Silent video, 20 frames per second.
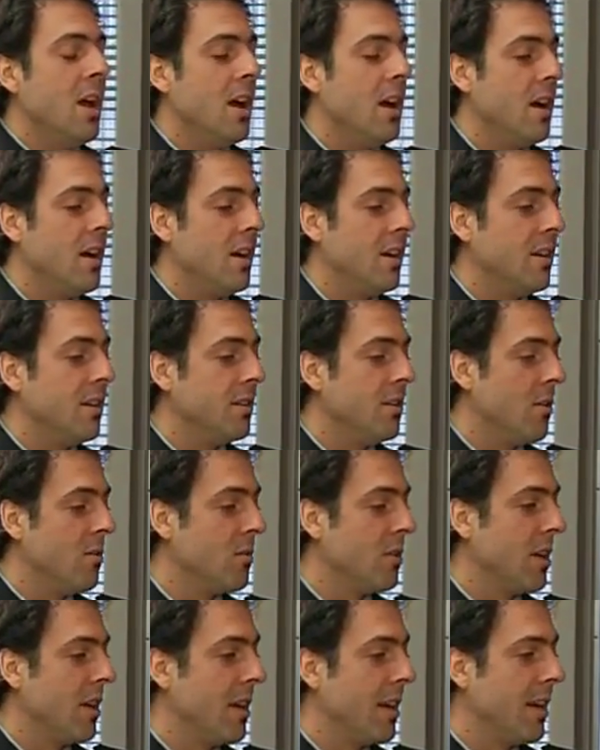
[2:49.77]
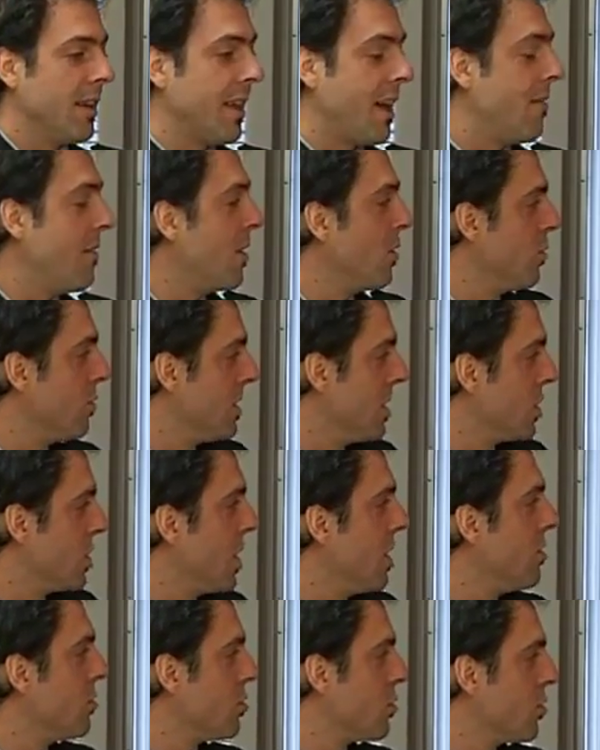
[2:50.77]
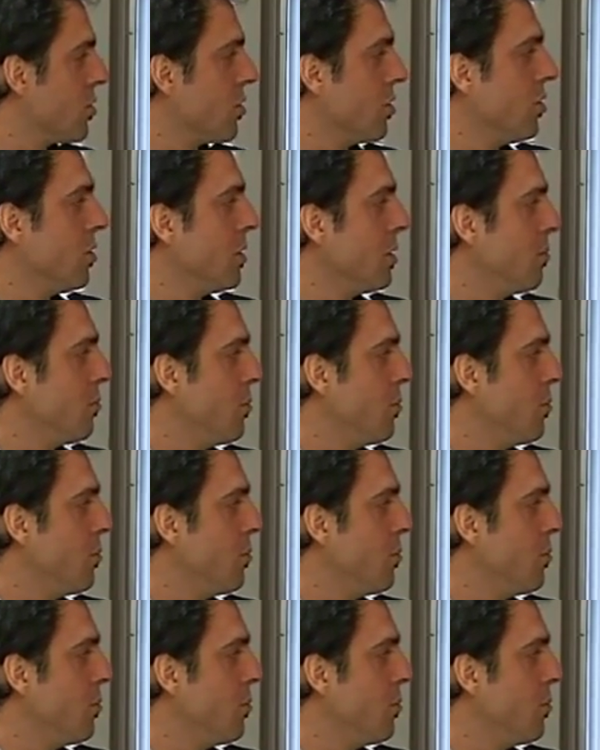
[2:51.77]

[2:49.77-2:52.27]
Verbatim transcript: Euh, donc, à travers nos échanges, tout ça.